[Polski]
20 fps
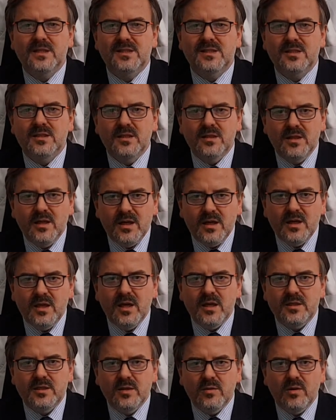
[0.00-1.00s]

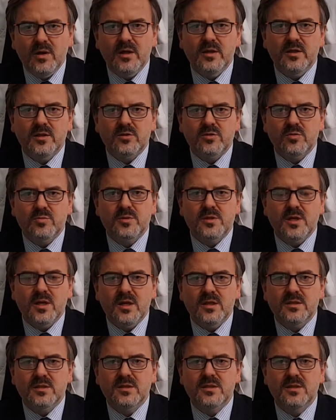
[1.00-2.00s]
synergia działania
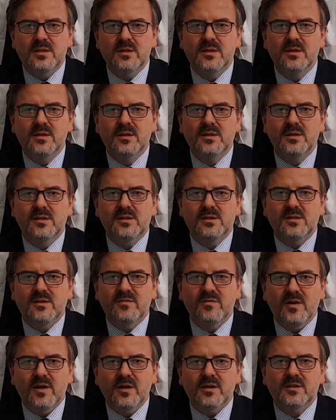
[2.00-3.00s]
substancji
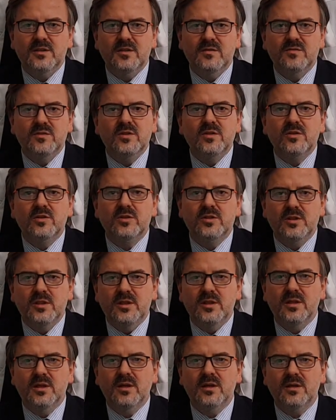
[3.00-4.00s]
zawartych w tych
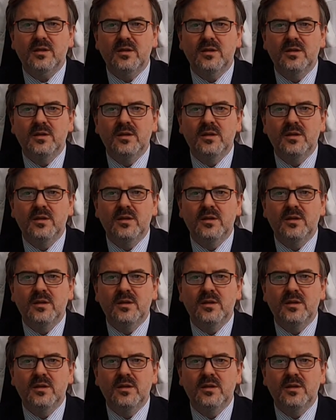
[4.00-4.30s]
roślinach